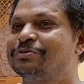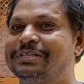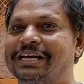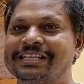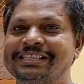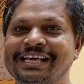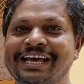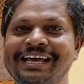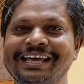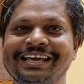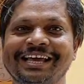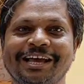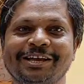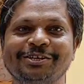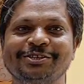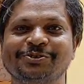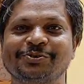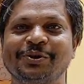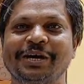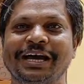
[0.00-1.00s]
जाता
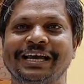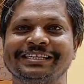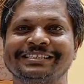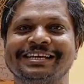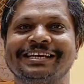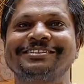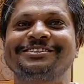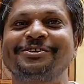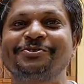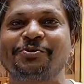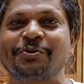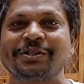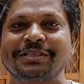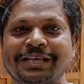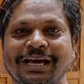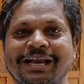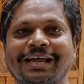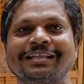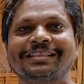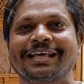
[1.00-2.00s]
है इसको ऐसे ऐसे
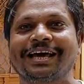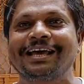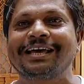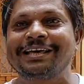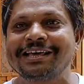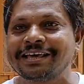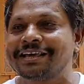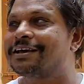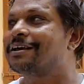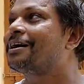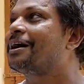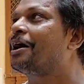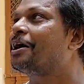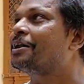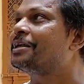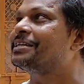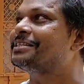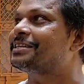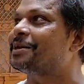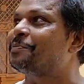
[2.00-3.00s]
झुलता रहता है
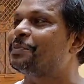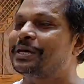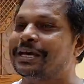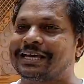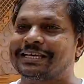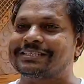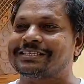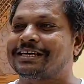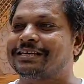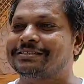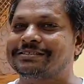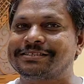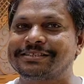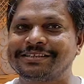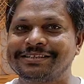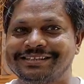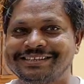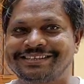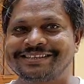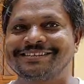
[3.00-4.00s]
रिक्शा में बताओ
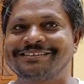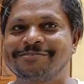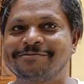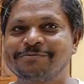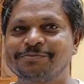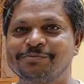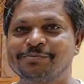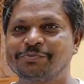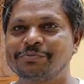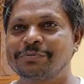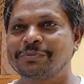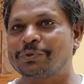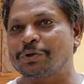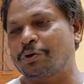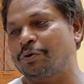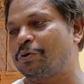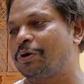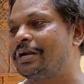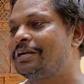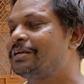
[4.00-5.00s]
दोनों हैंडल तोड़ के लिया
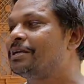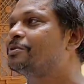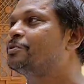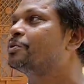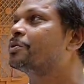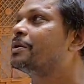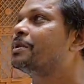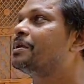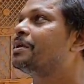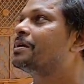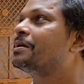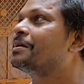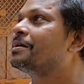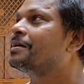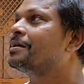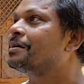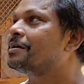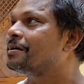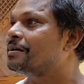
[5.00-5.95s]
है रिक्शे के देखो